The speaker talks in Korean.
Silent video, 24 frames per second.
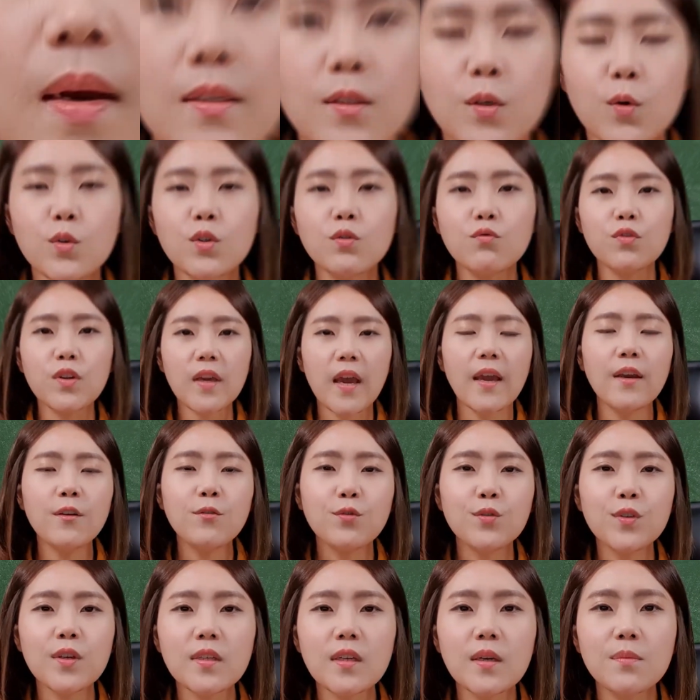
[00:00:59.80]
자, 요즘 우리 개인
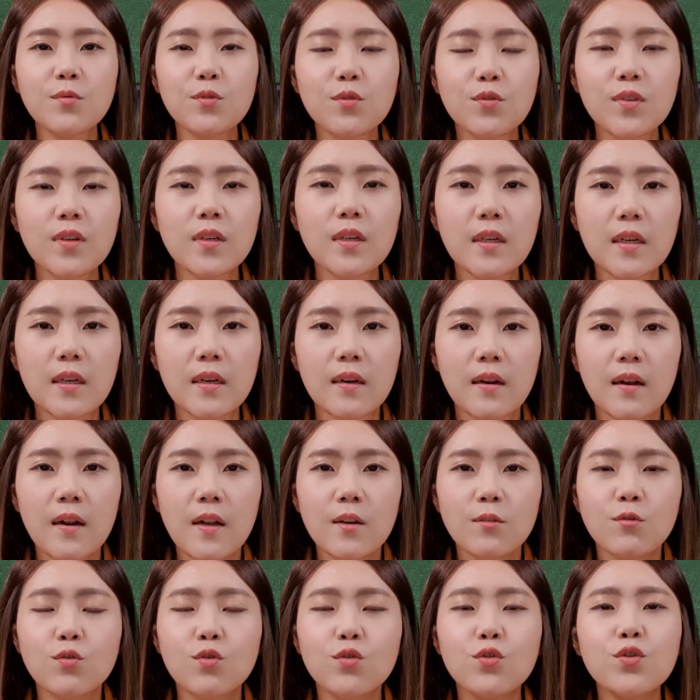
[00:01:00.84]
투자자분들
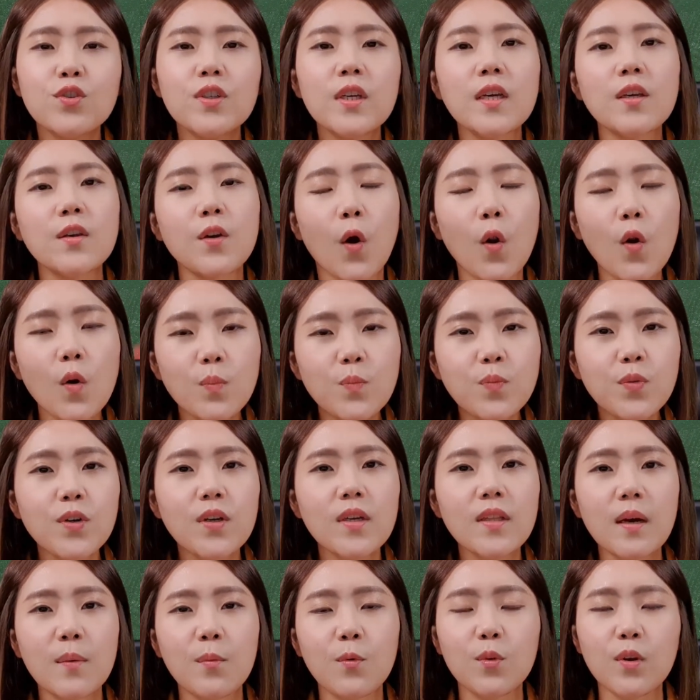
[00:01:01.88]
주식
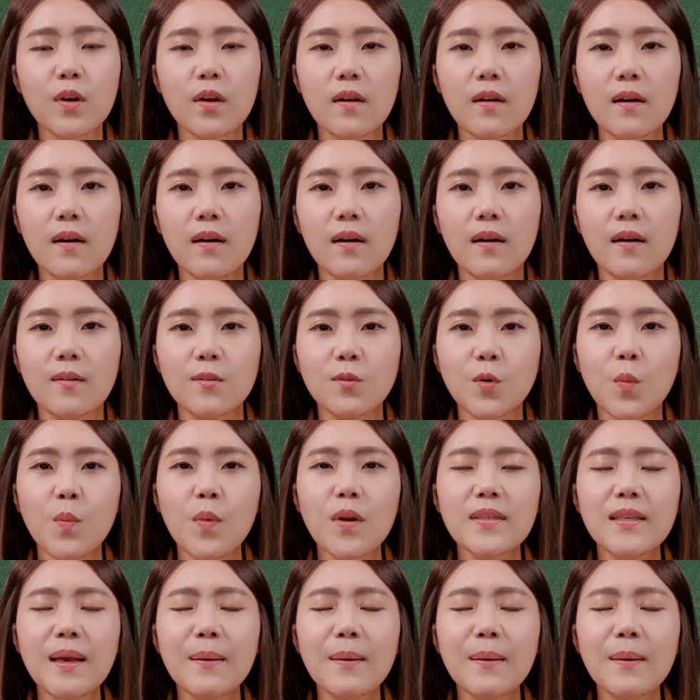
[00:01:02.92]
열풍이다 보니까 정말